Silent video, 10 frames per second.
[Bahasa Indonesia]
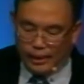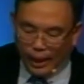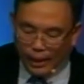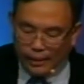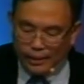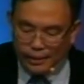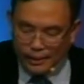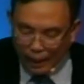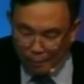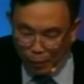Nah, di
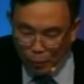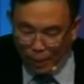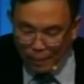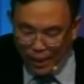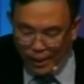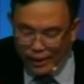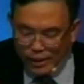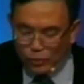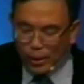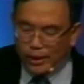dalam perumpamaan
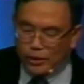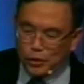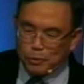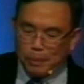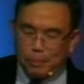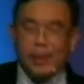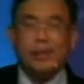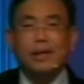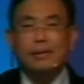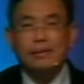ini Tuhan Yesus
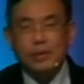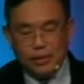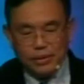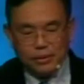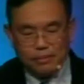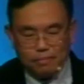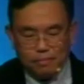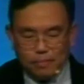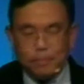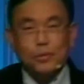memberikan
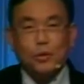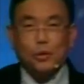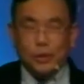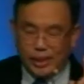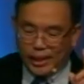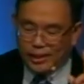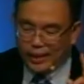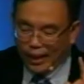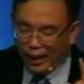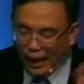
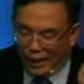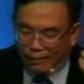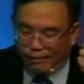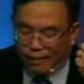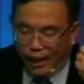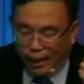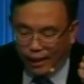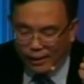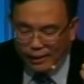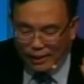kuncinya
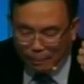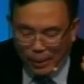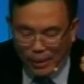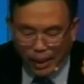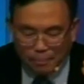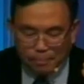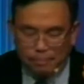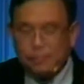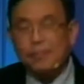harta terpendam.